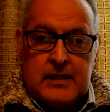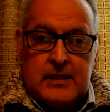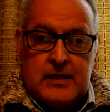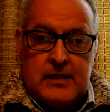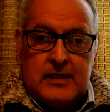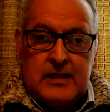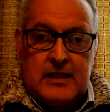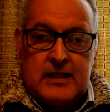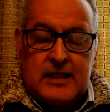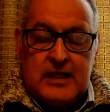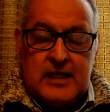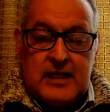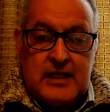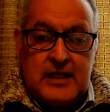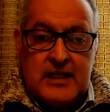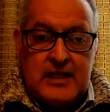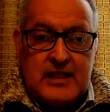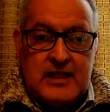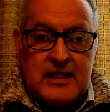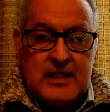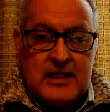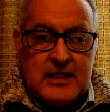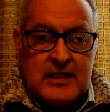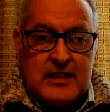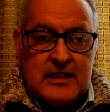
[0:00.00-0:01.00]
de que
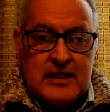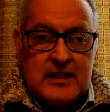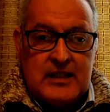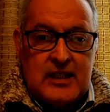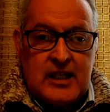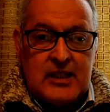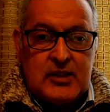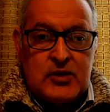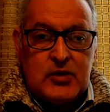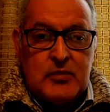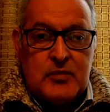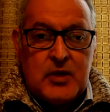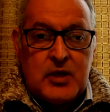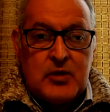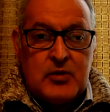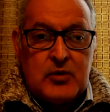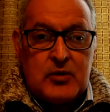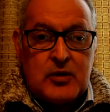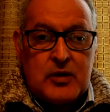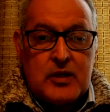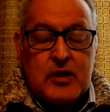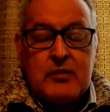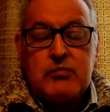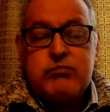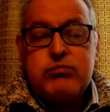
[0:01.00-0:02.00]
ella ha tomado
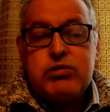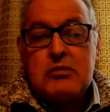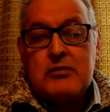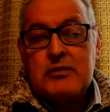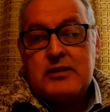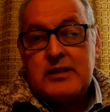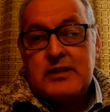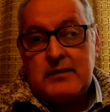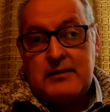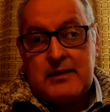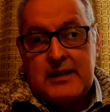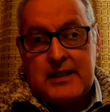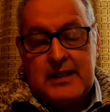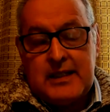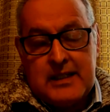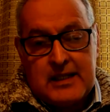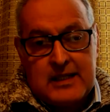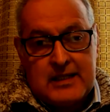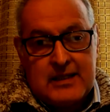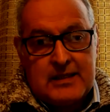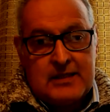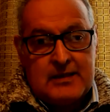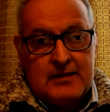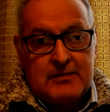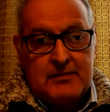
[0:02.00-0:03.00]

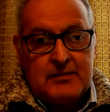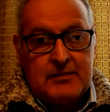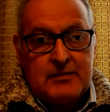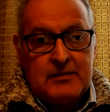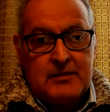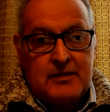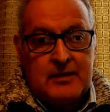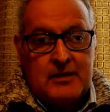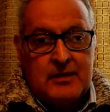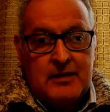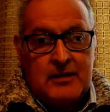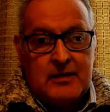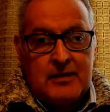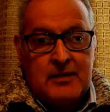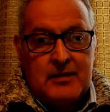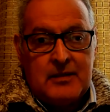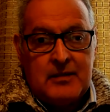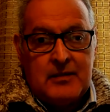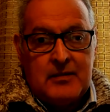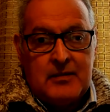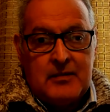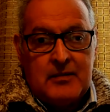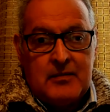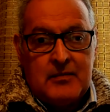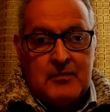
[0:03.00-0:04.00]
responsabilidad
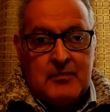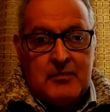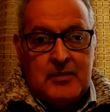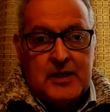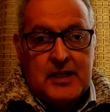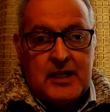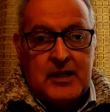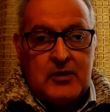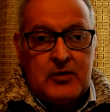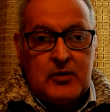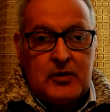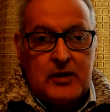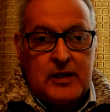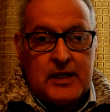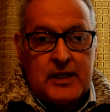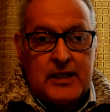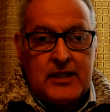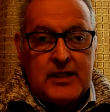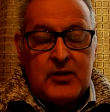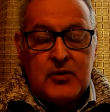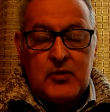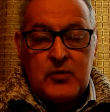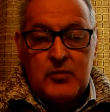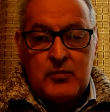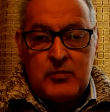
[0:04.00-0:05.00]
para lograr
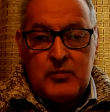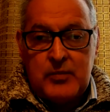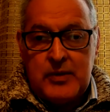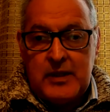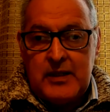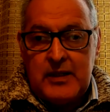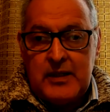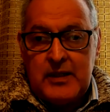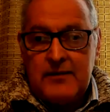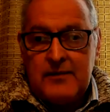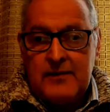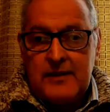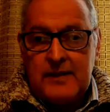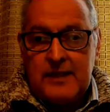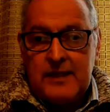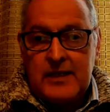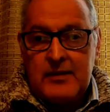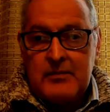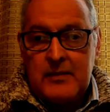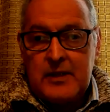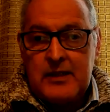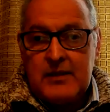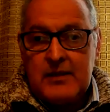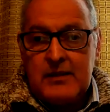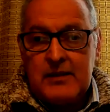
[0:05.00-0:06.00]
y cumplir
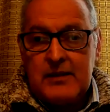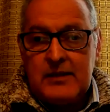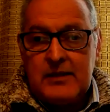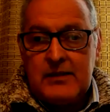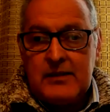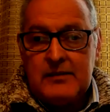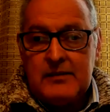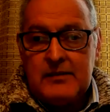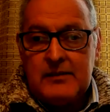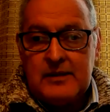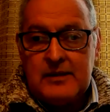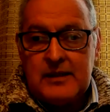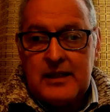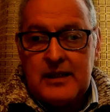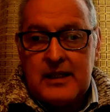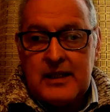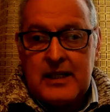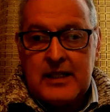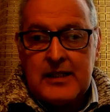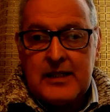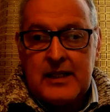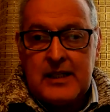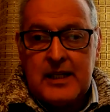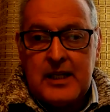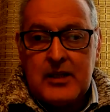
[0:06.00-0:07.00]
finalmente el
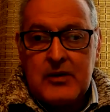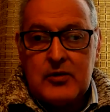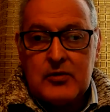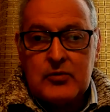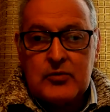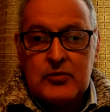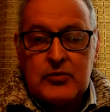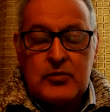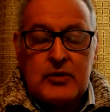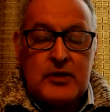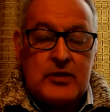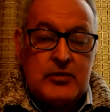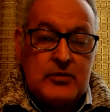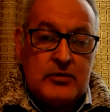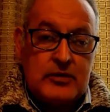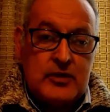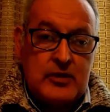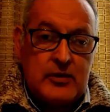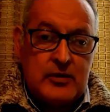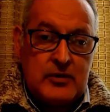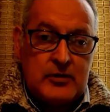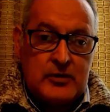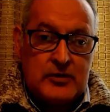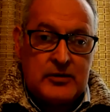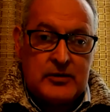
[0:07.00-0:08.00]
anhelado sueño de
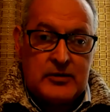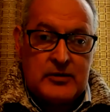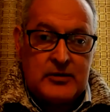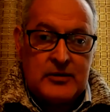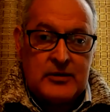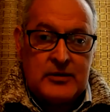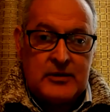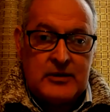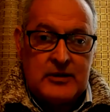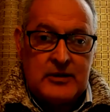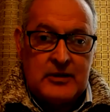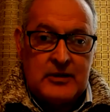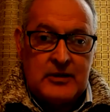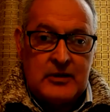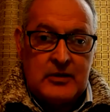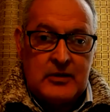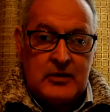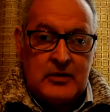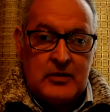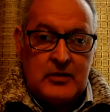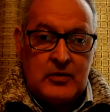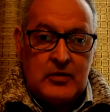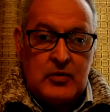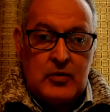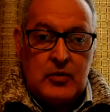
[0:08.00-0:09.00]
Dios,
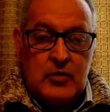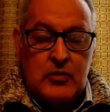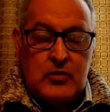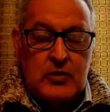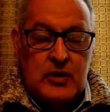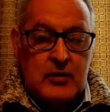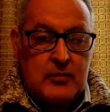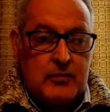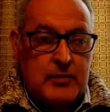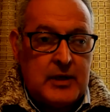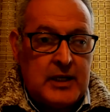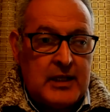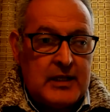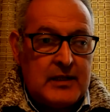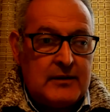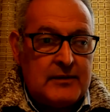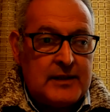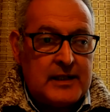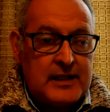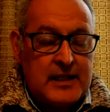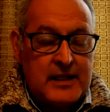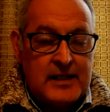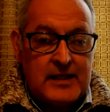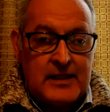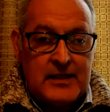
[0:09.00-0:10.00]
junto al Padre
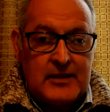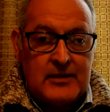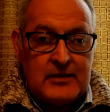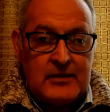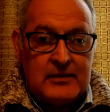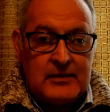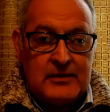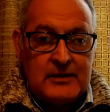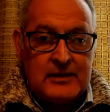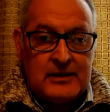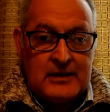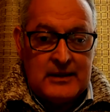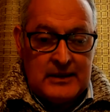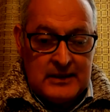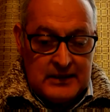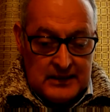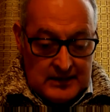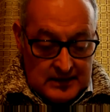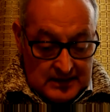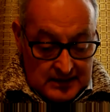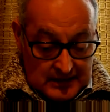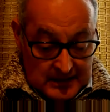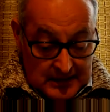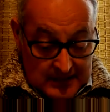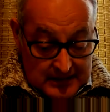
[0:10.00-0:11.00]
verdadero,
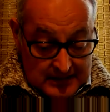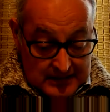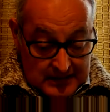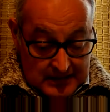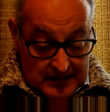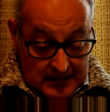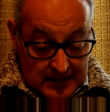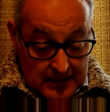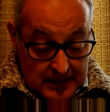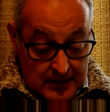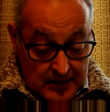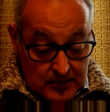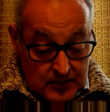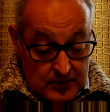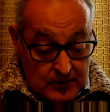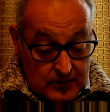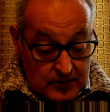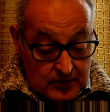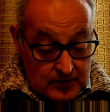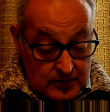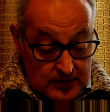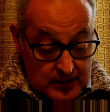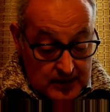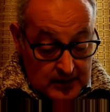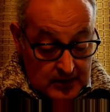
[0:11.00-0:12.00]
que es el reino de
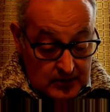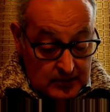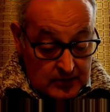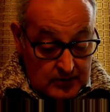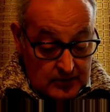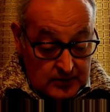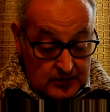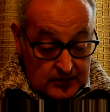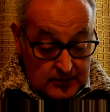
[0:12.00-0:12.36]
los cielos.